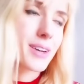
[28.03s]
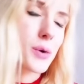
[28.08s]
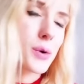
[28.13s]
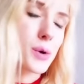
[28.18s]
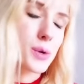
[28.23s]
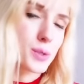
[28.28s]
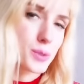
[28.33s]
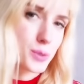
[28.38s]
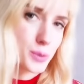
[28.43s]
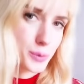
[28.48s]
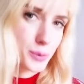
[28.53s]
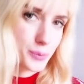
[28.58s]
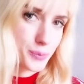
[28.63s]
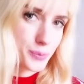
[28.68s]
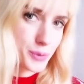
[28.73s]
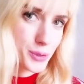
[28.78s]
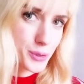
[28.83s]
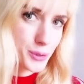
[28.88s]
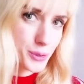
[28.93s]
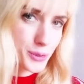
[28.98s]
Oyuncuyum
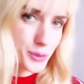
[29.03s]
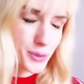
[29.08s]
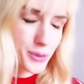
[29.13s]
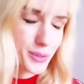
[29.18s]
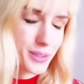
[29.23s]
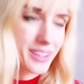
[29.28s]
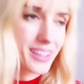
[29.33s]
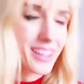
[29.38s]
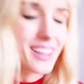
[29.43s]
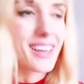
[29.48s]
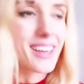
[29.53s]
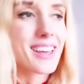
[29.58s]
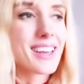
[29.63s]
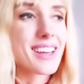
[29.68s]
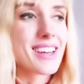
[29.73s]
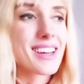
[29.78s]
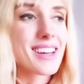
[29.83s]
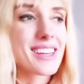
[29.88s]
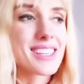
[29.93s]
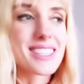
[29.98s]
çünkü.
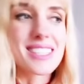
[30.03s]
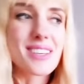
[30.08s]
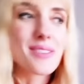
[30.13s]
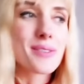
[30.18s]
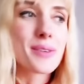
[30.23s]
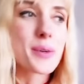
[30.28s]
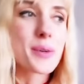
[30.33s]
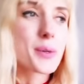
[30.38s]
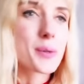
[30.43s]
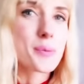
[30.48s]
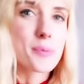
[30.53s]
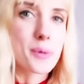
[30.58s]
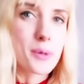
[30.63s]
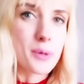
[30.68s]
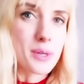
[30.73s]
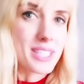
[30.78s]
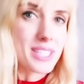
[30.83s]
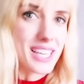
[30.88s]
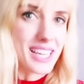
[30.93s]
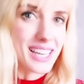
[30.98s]
Seviyorum
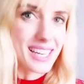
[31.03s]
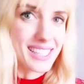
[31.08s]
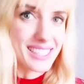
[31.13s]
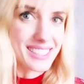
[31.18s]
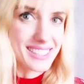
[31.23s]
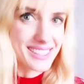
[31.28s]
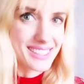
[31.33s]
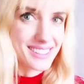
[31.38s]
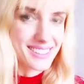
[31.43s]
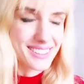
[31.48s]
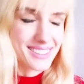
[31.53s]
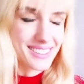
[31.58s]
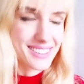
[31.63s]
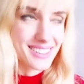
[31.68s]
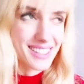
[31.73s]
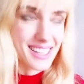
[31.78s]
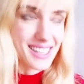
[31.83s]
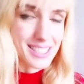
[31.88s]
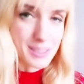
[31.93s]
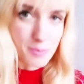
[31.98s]
böyle şeyleri.
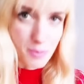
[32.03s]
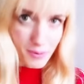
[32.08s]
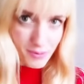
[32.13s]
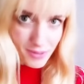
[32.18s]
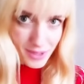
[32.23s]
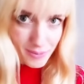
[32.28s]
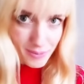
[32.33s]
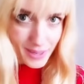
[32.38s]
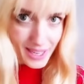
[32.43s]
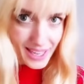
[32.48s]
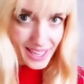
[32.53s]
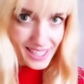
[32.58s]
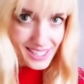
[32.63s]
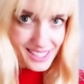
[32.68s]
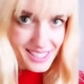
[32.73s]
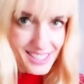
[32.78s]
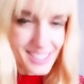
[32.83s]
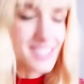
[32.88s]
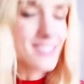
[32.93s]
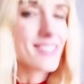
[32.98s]
İsmim Vilma
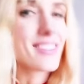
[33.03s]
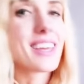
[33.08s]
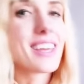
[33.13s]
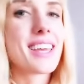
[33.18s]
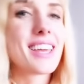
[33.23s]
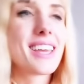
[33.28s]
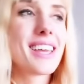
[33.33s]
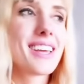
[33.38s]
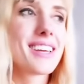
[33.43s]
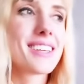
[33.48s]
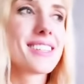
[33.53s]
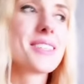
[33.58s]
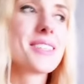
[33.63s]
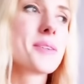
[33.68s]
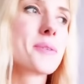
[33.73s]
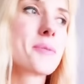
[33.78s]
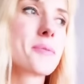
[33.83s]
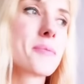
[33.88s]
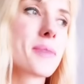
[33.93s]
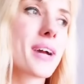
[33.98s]
Ellis ve
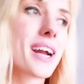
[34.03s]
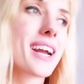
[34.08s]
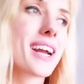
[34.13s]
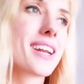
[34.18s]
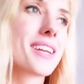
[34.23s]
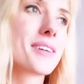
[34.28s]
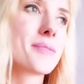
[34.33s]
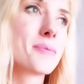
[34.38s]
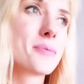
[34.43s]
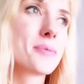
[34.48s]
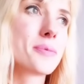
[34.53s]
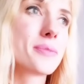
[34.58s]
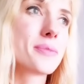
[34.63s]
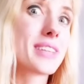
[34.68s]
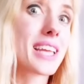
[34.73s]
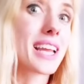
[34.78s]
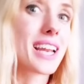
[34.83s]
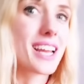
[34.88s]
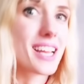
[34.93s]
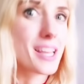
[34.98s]
bakalım
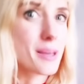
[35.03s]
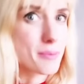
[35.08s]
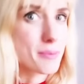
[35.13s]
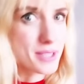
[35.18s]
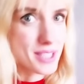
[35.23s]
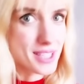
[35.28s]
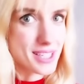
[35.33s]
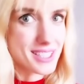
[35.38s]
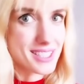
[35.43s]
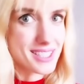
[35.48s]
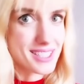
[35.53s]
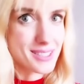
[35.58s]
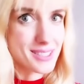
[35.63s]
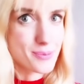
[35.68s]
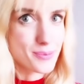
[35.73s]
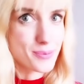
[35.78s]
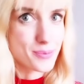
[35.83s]
neler yapacağız.